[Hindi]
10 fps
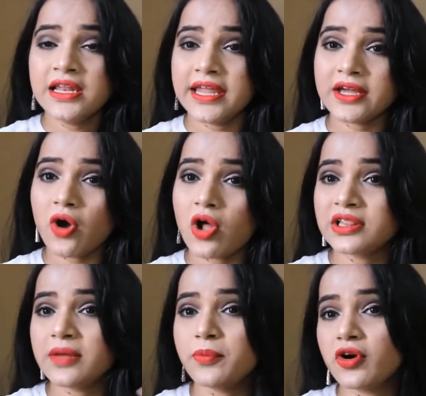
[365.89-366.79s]
link
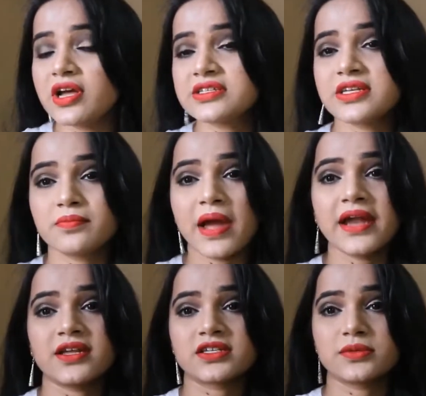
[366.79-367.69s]
all the products in
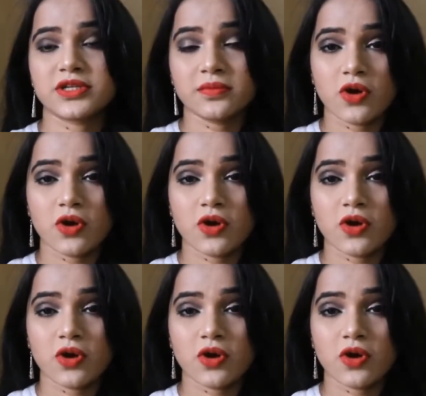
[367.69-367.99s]
my description